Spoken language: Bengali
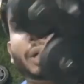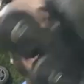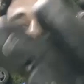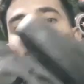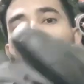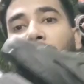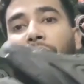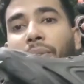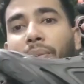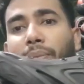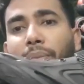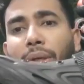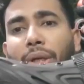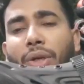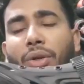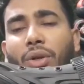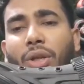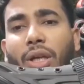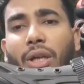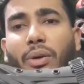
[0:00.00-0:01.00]
দেন
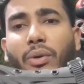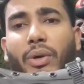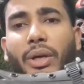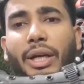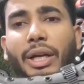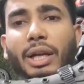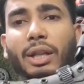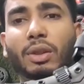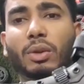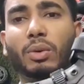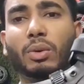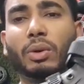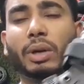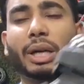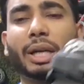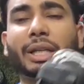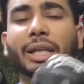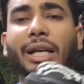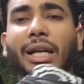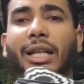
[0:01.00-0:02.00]
ভিডিও দেন অনেকে তো
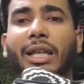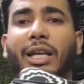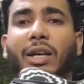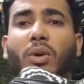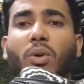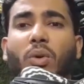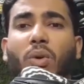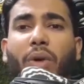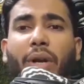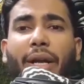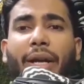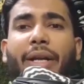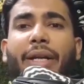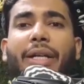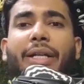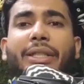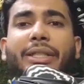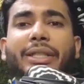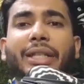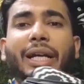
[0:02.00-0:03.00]
অনেক জায়গা থেকে অনেক
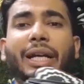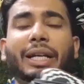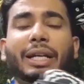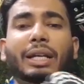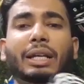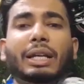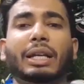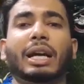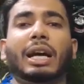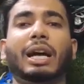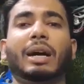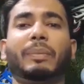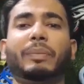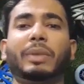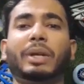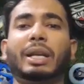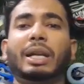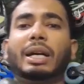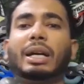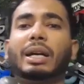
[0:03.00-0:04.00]
রেট চায়
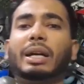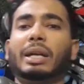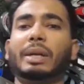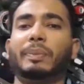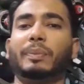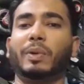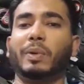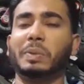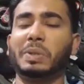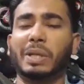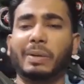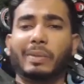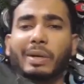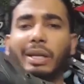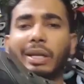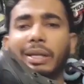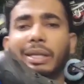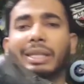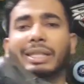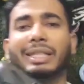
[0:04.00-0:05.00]
আপনারা প্রফেশনাল
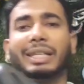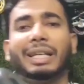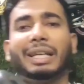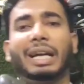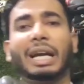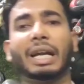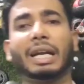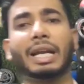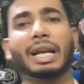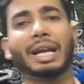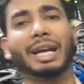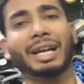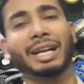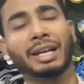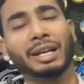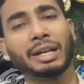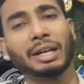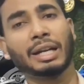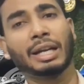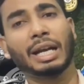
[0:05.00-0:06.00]
মানে স্কেটিং আনেন না কেন
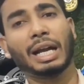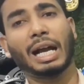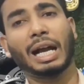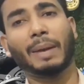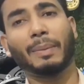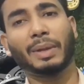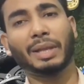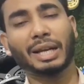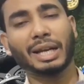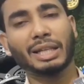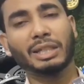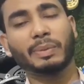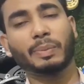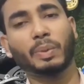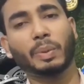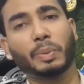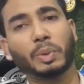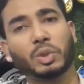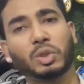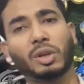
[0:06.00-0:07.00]
আমাদের কাছে
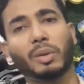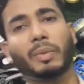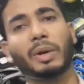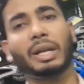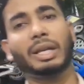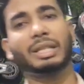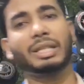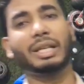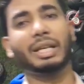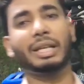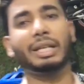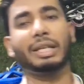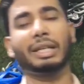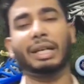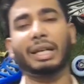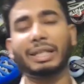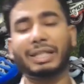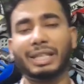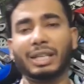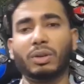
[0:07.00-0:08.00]
প্রফেশনাল মানে স্কেটিং
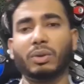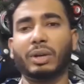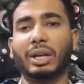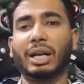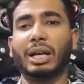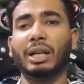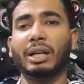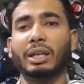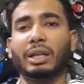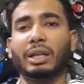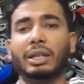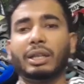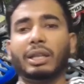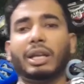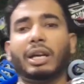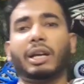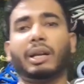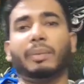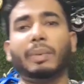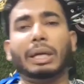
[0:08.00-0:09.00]
ছিল না
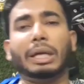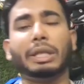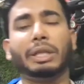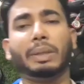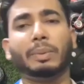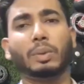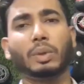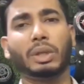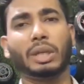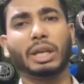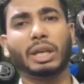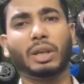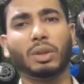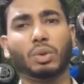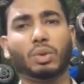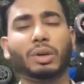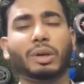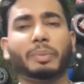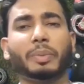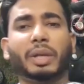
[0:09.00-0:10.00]
তার ইতিমধ্যেই
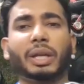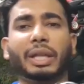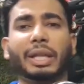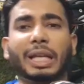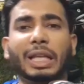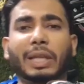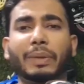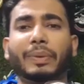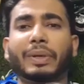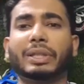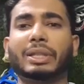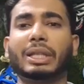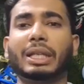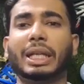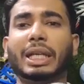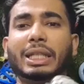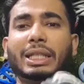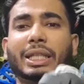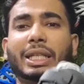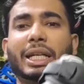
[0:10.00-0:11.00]
কিন্তু আপনারা দেখতে পাচ্ছেন
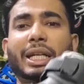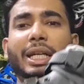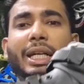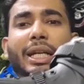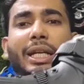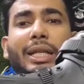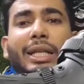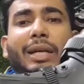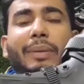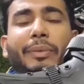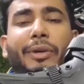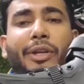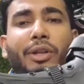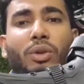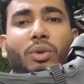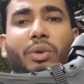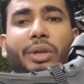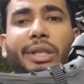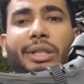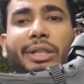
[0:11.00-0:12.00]
এস কাটিংয়ের দাম
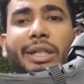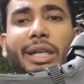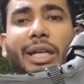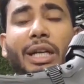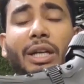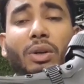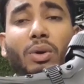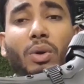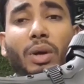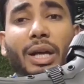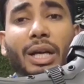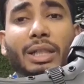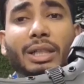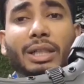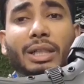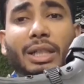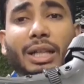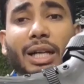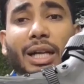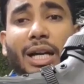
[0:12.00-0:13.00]
কিন্তু অনেক জায়গায় নয়
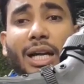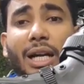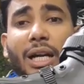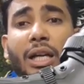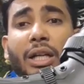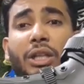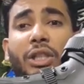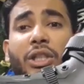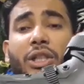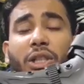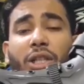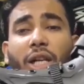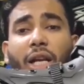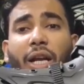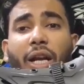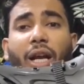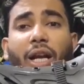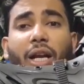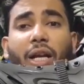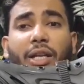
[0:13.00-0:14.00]
হাজার টাকা
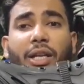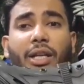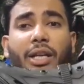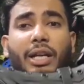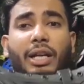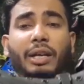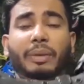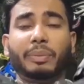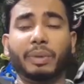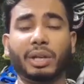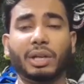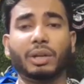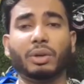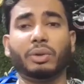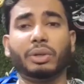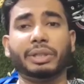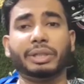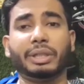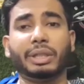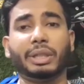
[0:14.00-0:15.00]
সাড়ে আট হাজার টাকা বিক্রি
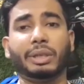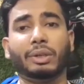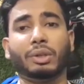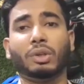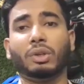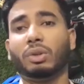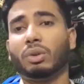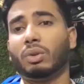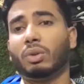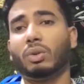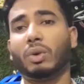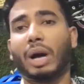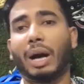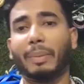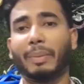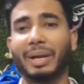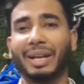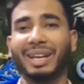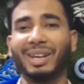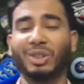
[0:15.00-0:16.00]
হয়েছে তো
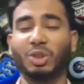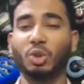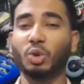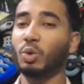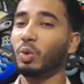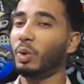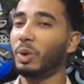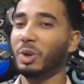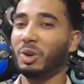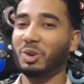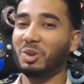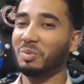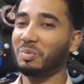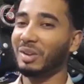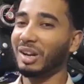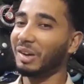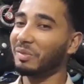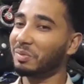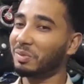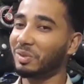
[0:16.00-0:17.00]
আমরা কিন্তু ওই রকম
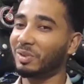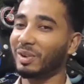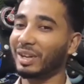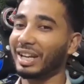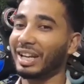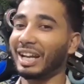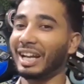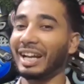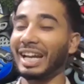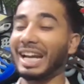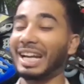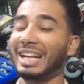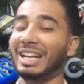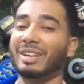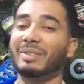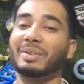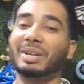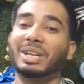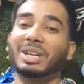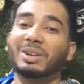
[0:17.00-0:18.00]
লাভ করি না
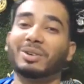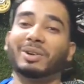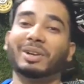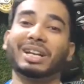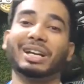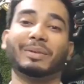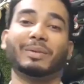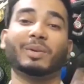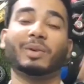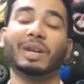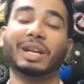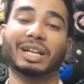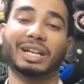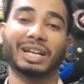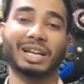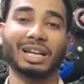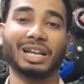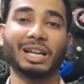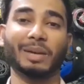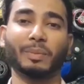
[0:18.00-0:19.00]
একটাই বিক্রি করে আমরা অনেক
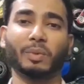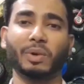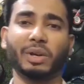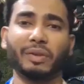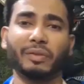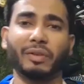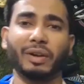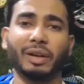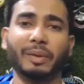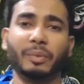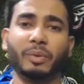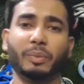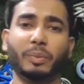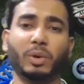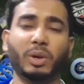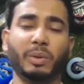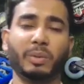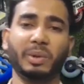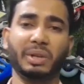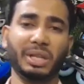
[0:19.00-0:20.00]
টাকা লাভ করে ফেলাম
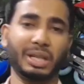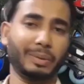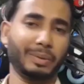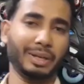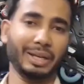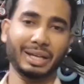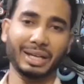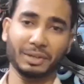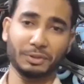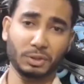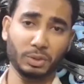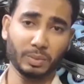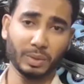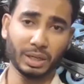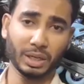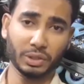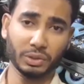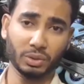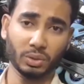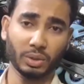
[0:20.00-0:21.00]
পরবর্তীতে আমাদের কাস্টমার
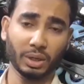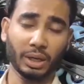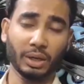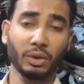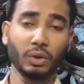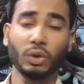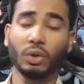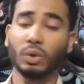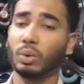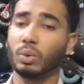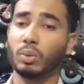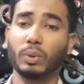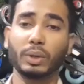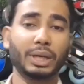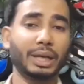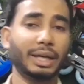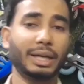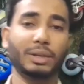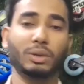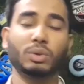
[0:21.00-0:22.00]
আসলো না
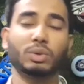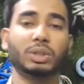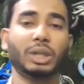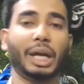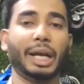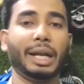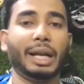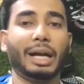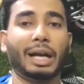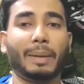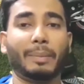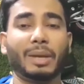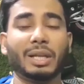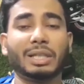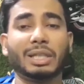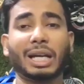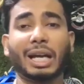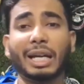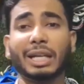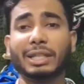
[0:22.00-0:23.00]
ওইটা কিন্তু চাই না আমরা
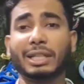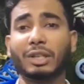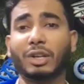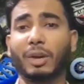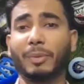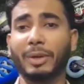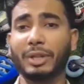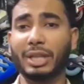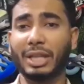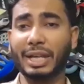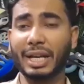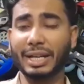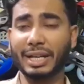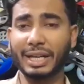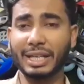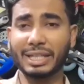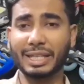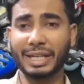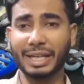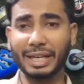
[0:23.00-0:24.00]
চাই যেন আমার থেকে একটা
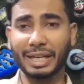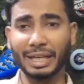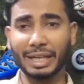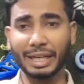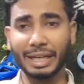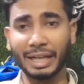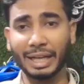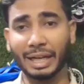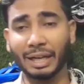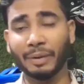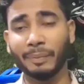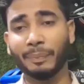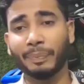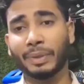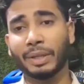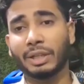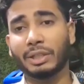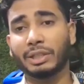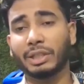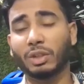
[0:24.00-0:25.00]
স্কার্টিং নেওয়া
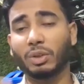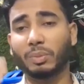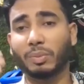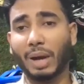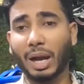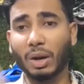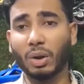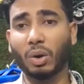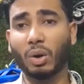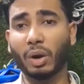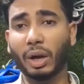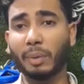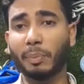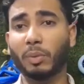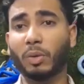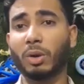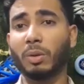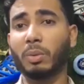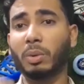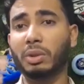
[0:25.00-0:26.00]
যেন ভালো হয়
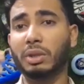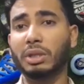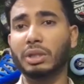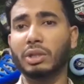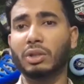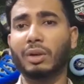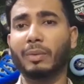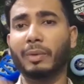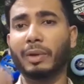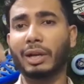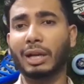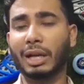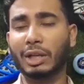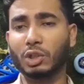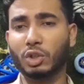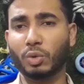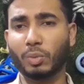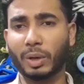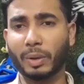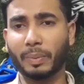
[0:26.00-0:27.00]
পরবর্তী যেন আমরা
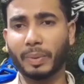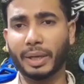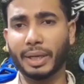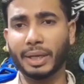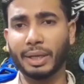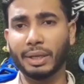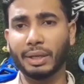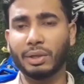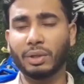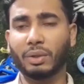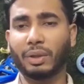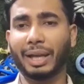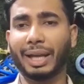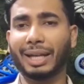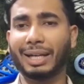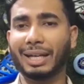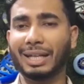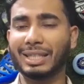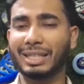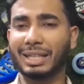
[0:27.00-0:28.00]
কাস্টমার পাই তো
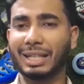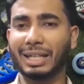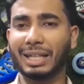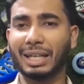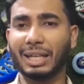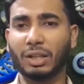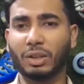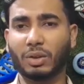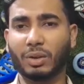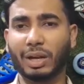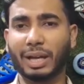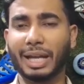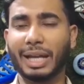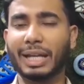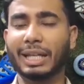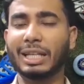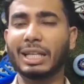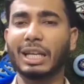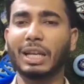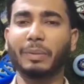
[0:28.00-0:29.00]
একটা স্কার্টিংয়ে তো আর
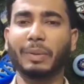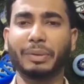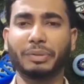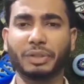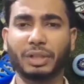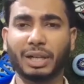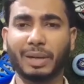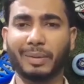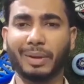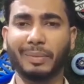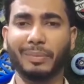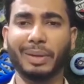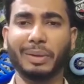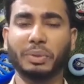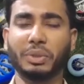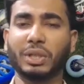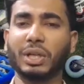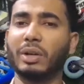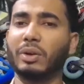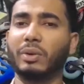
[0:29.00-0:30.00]
একদিনের ব্যবসা না ভাই
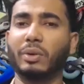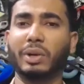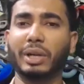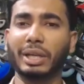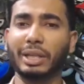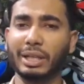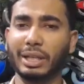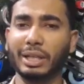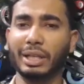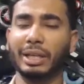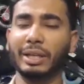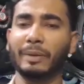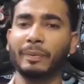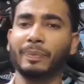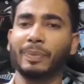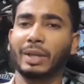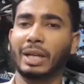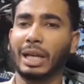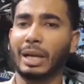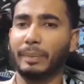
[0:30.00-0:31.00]
ব্যবসা অনেক দিনের
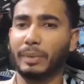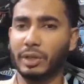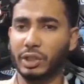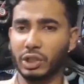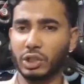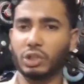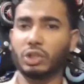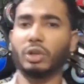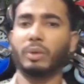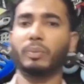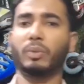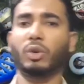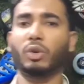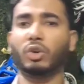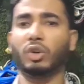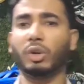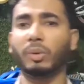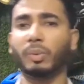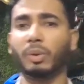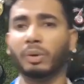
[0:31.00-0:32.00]
আপনার সাথে সম্পর্ক
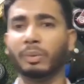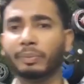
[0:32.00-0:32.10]
হইব